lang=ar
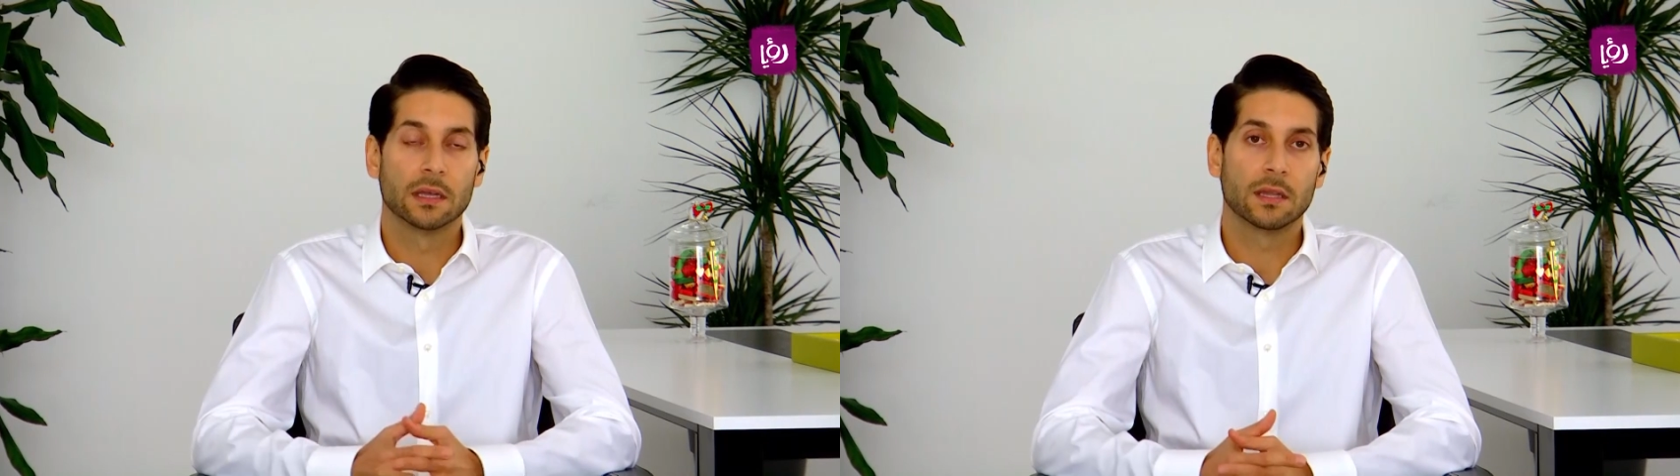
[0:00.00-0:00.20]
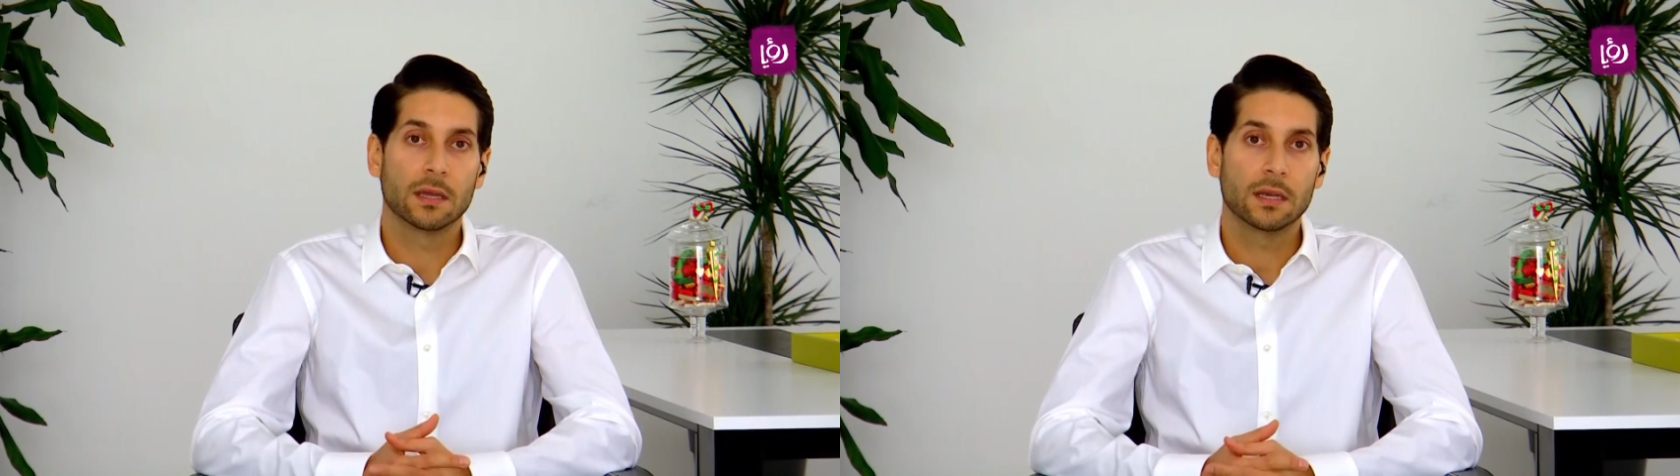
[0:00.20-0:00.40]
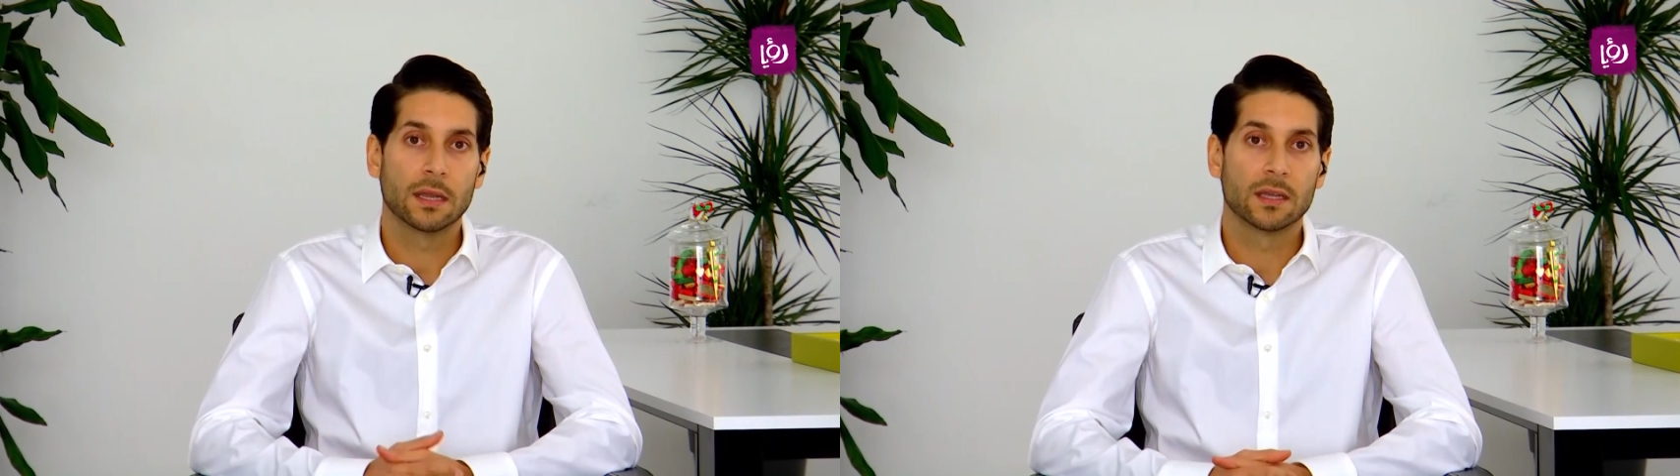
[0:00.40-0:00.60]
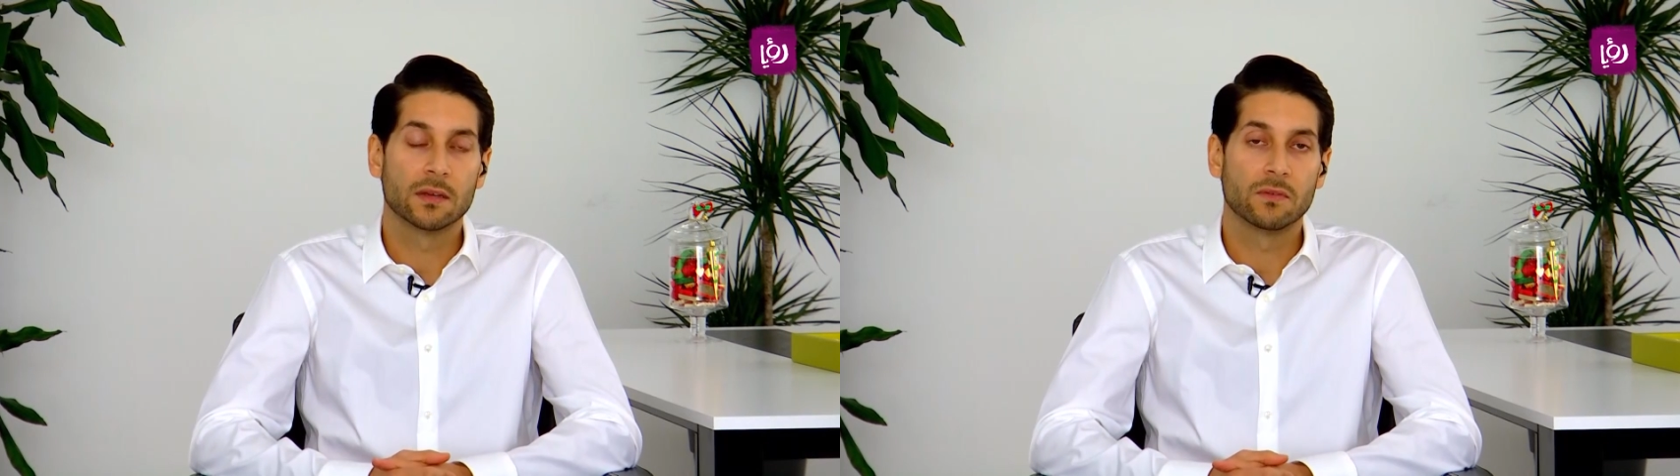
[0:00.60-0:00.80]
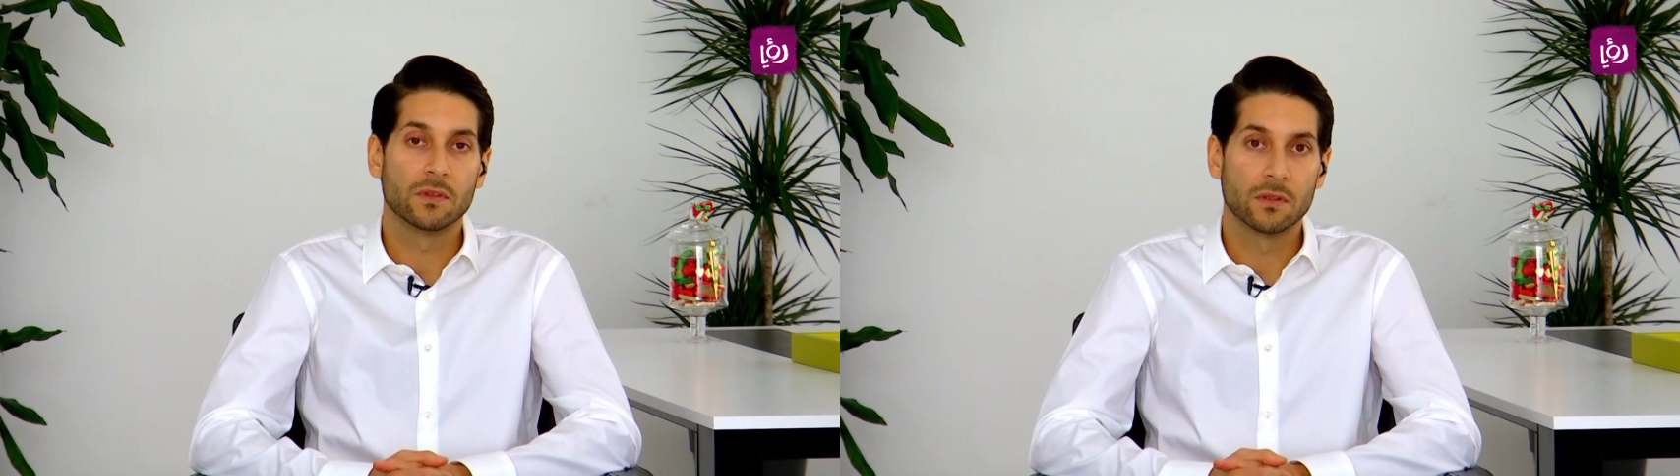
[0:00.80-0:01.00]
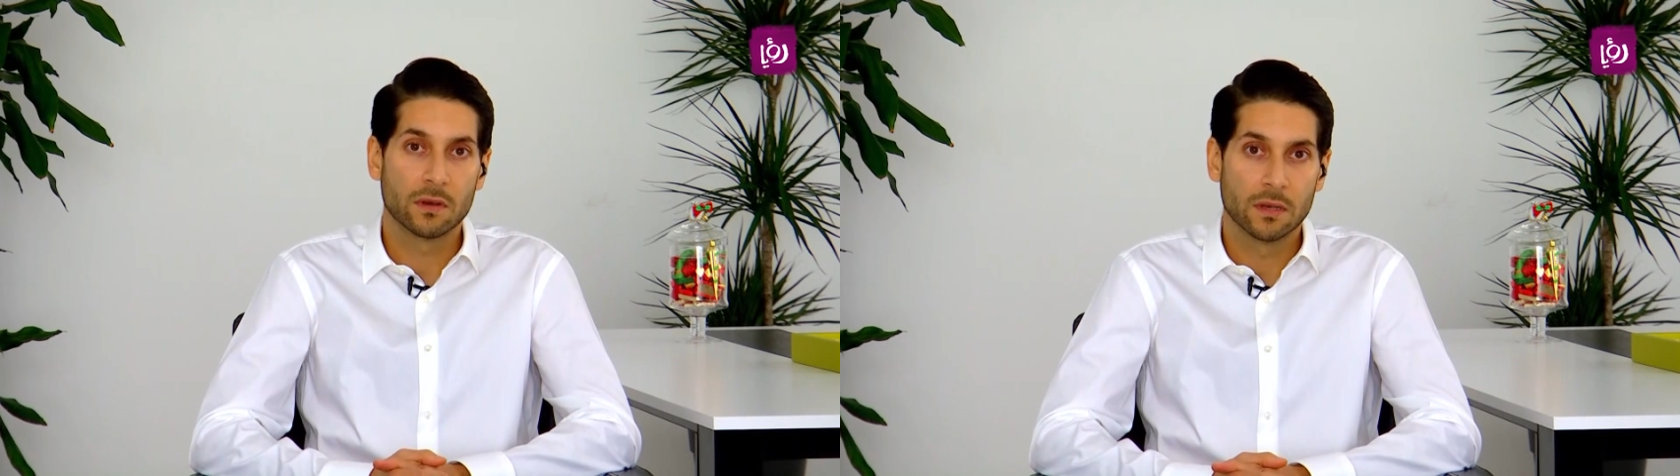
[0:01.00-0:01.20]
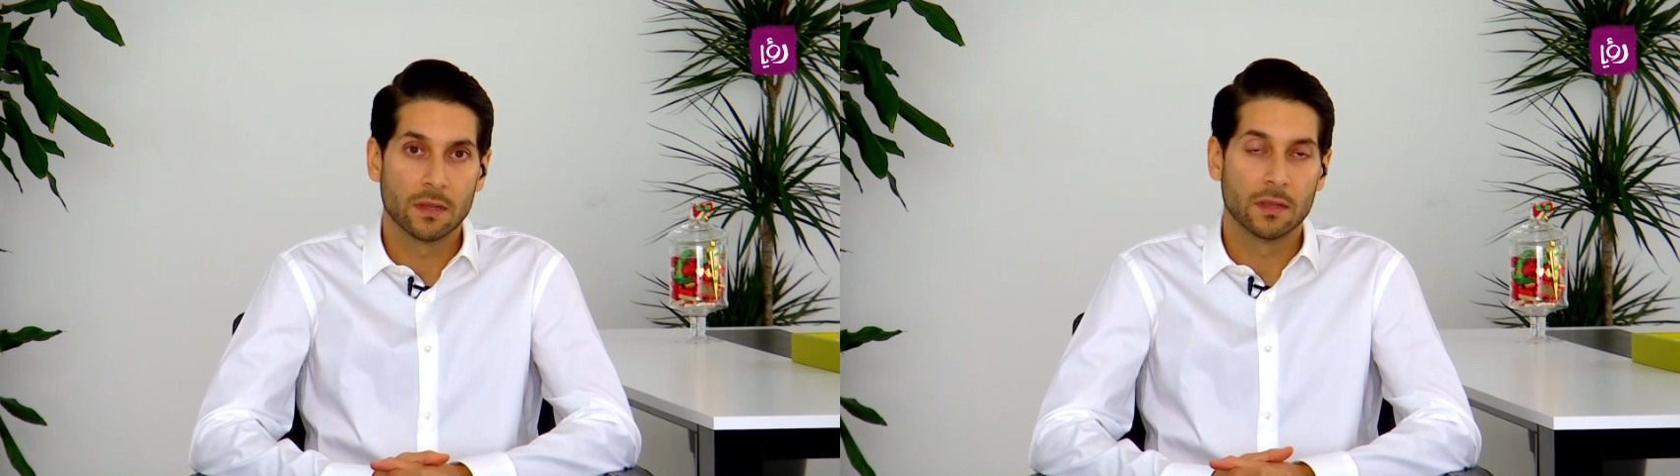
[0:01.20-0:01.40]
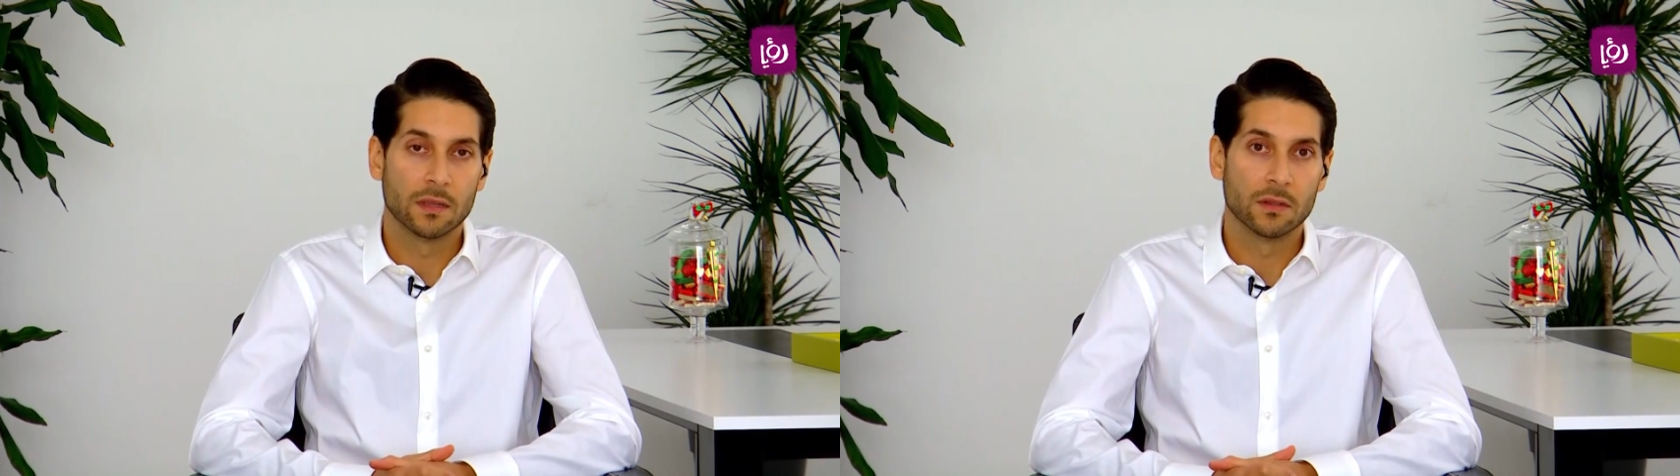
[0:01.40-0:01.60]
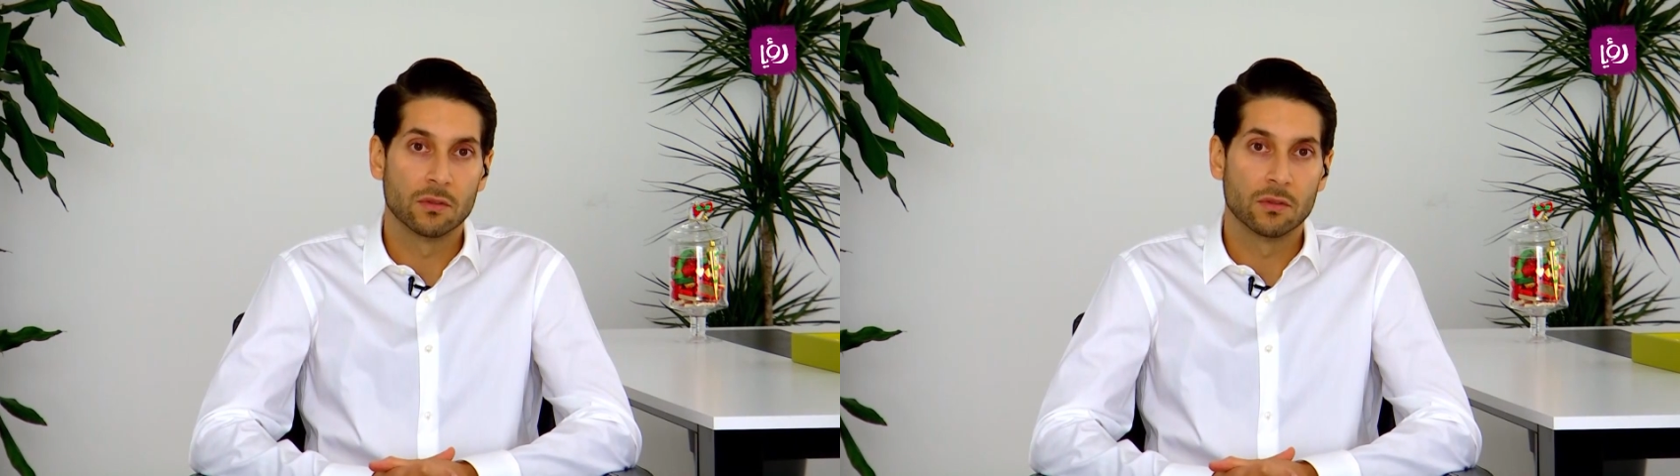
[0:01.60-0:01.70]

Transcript: اخطاء لكن في ظل آه،